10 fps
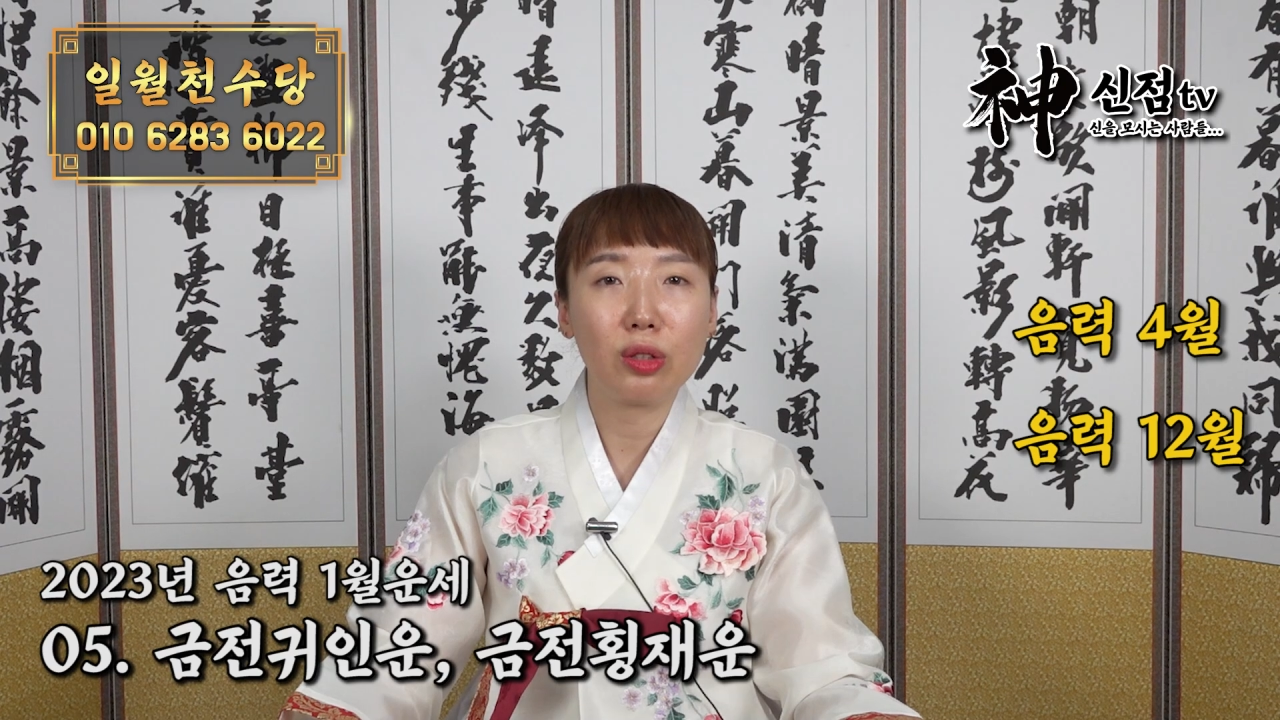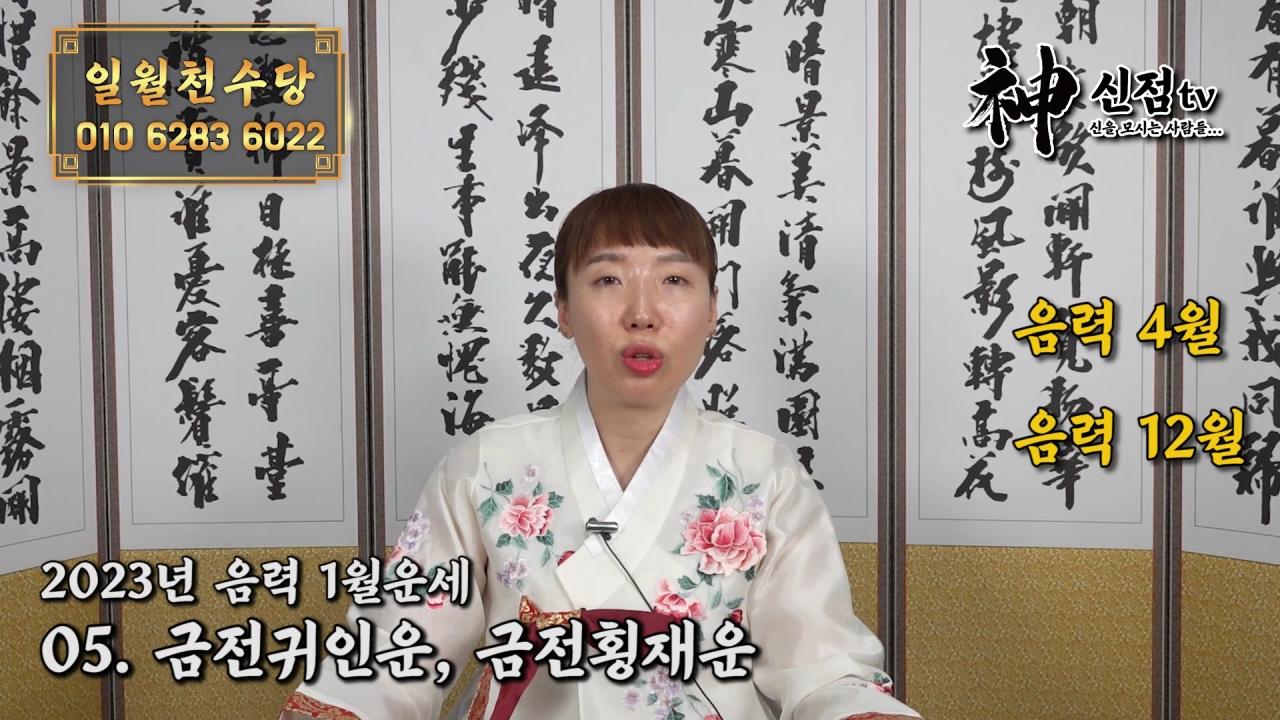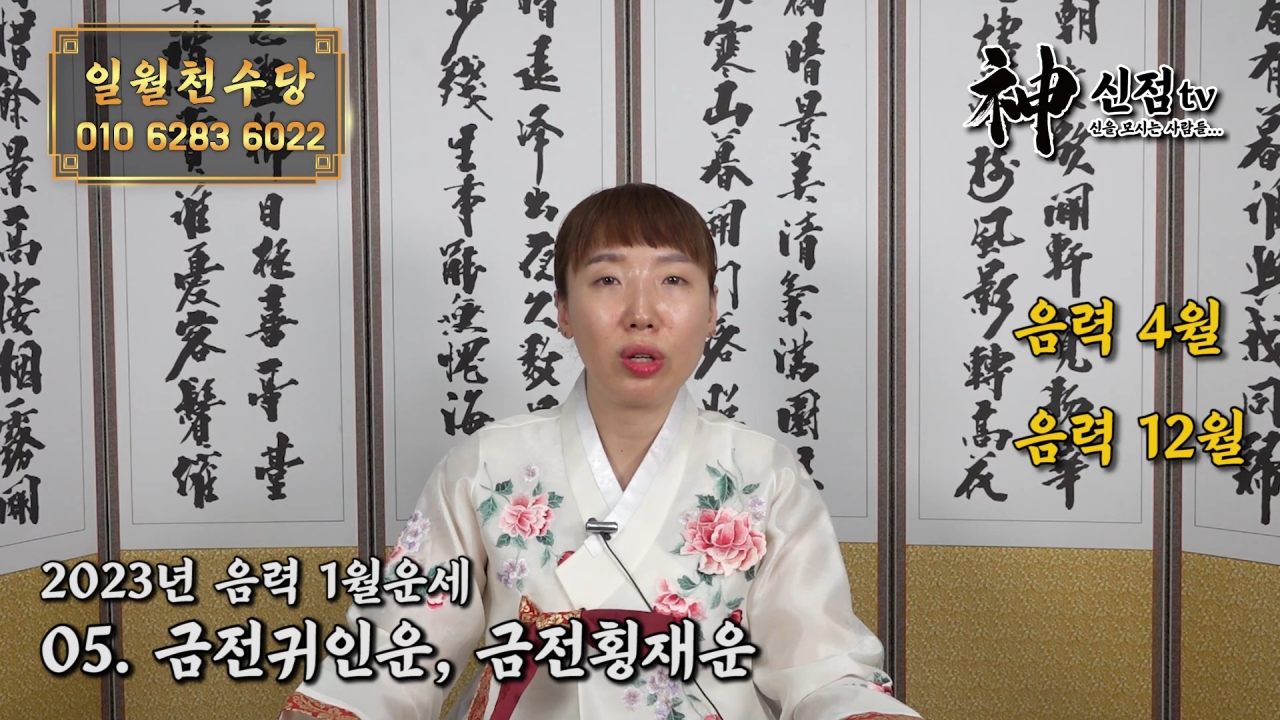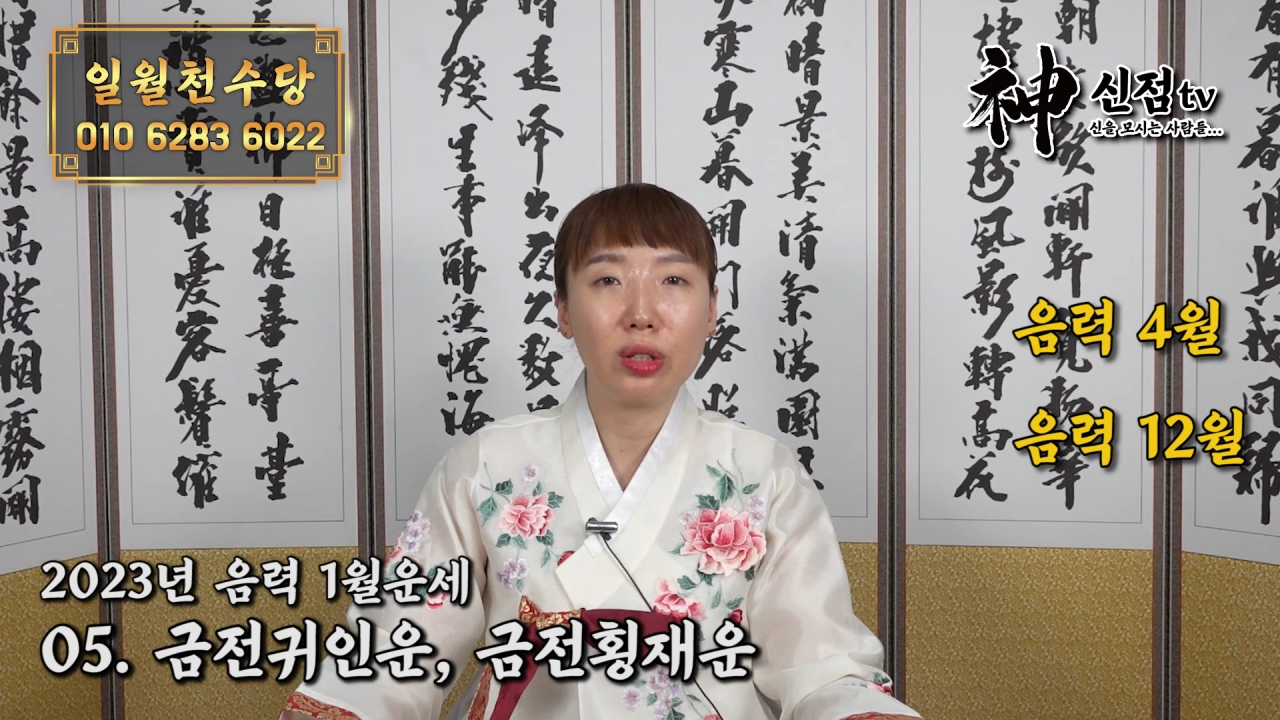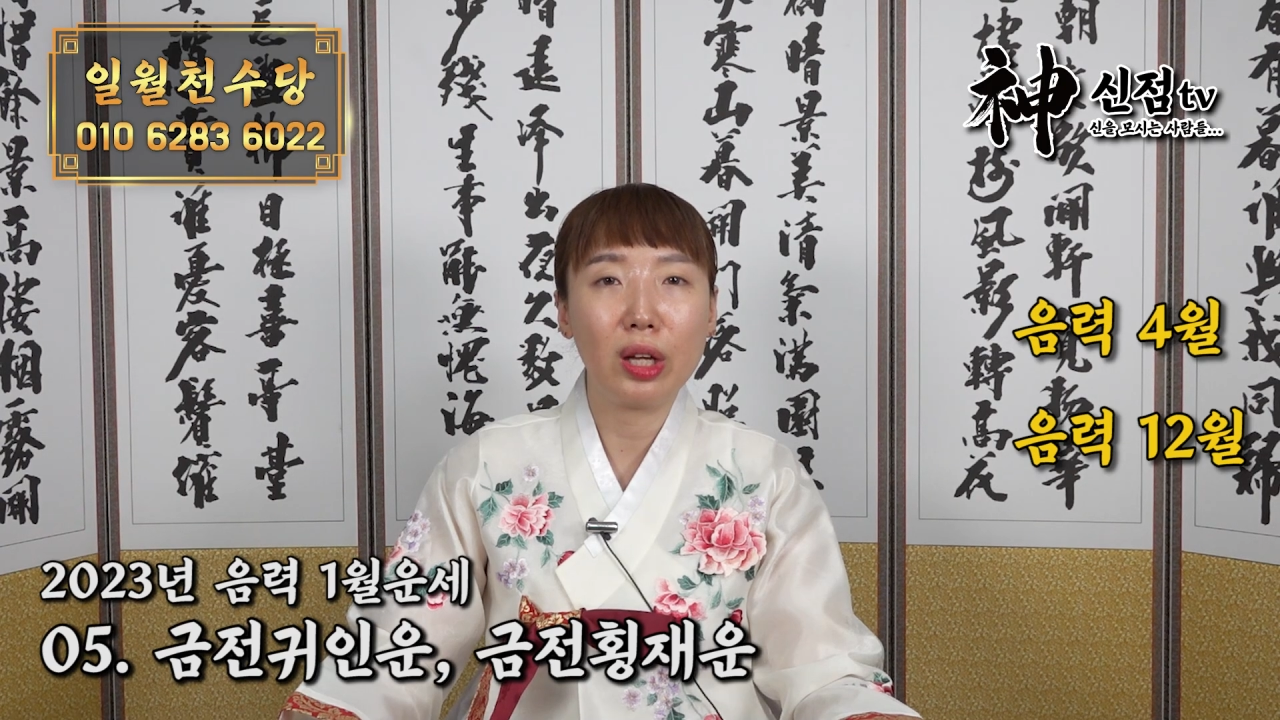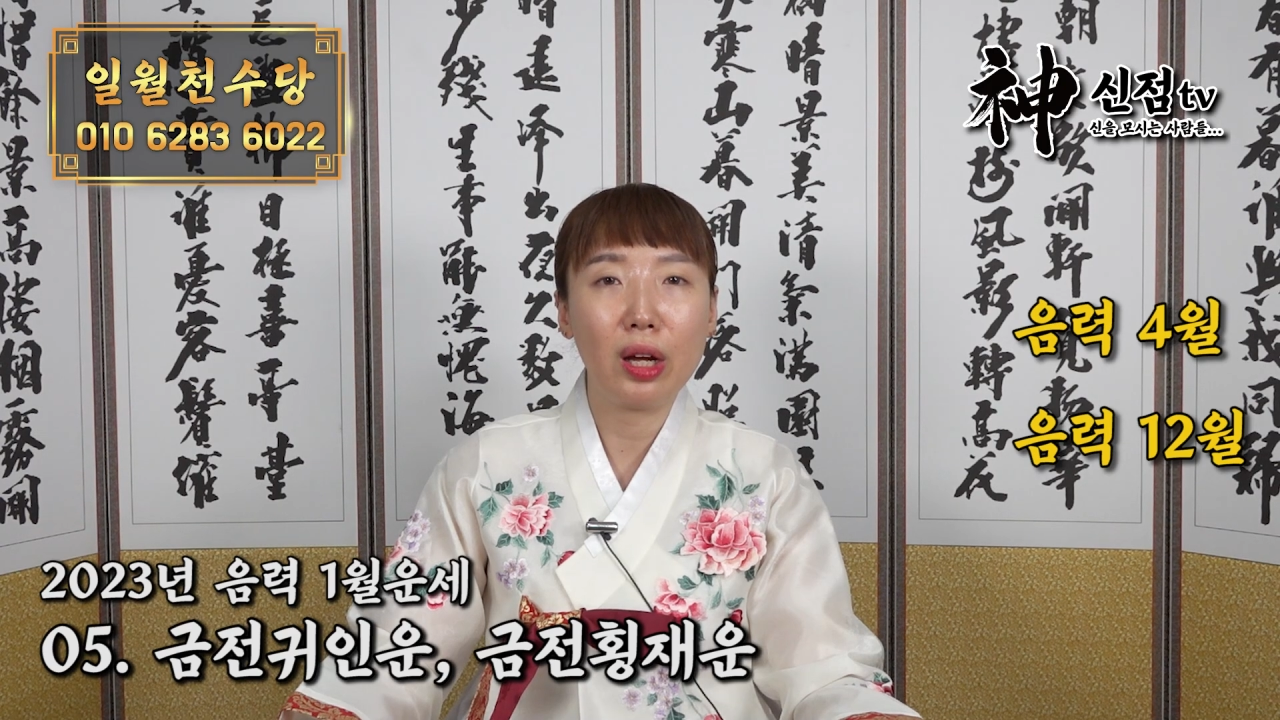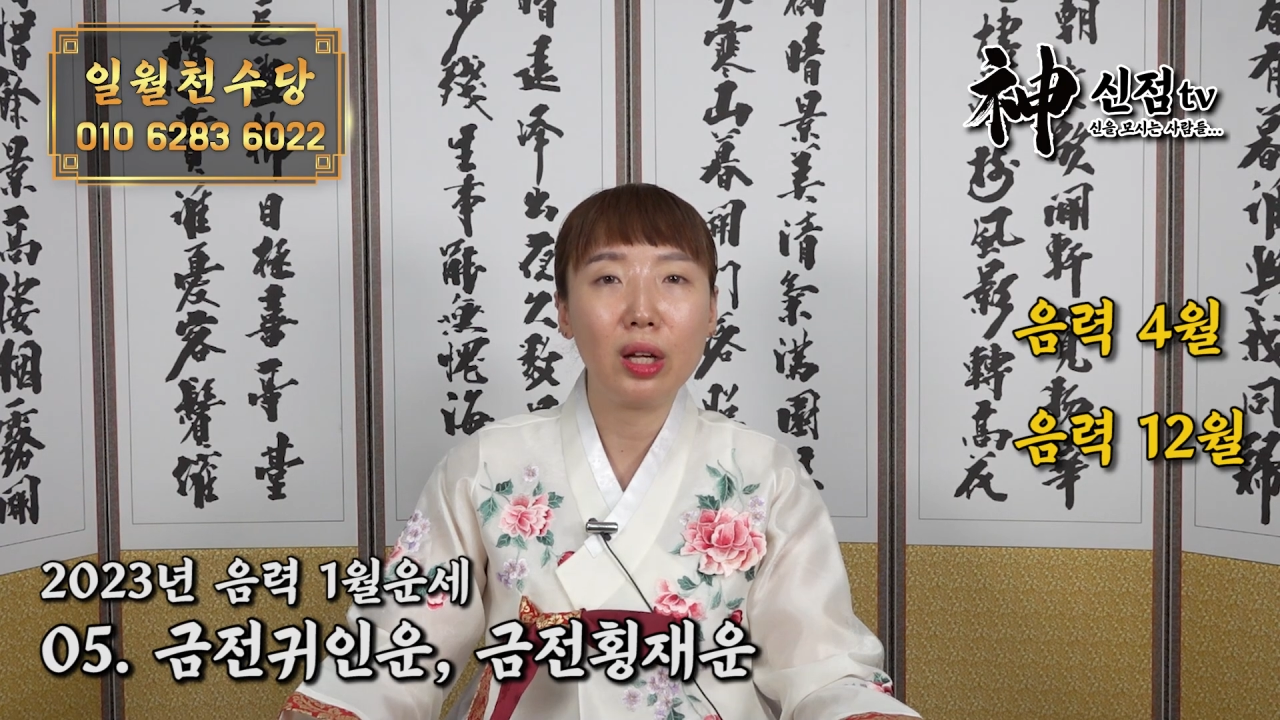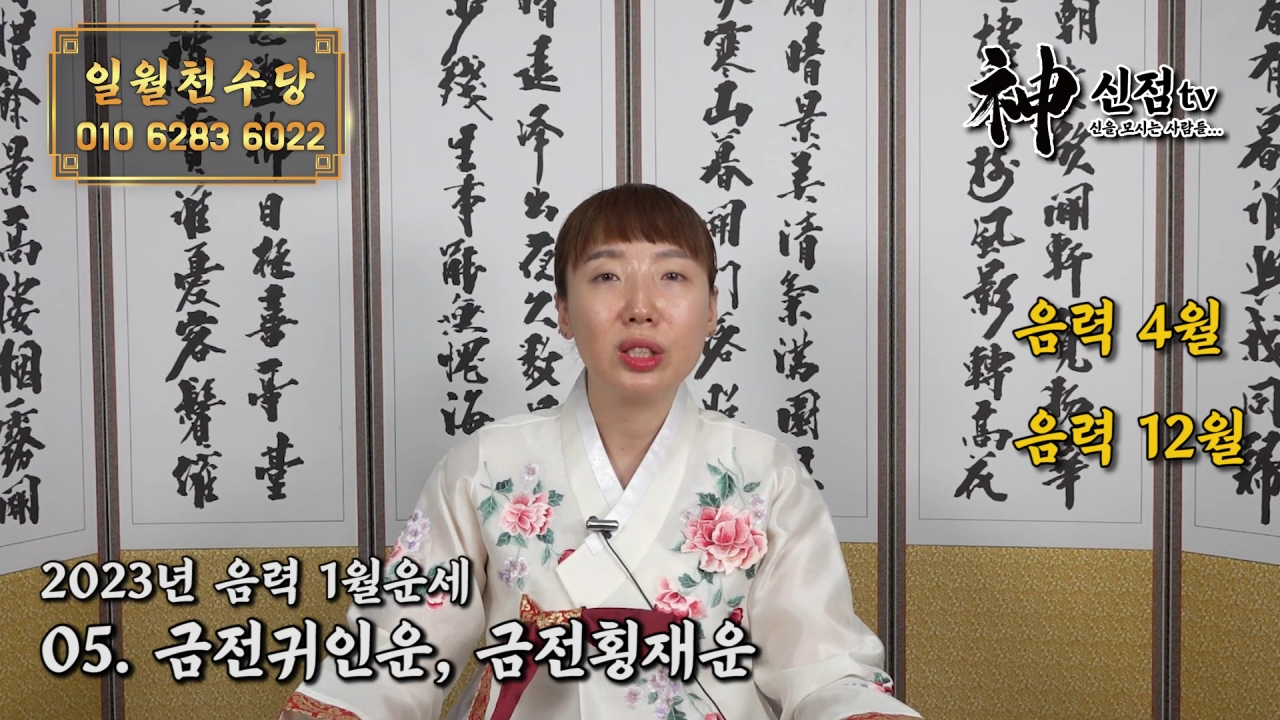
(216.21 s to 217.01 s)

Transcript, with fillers: 되거나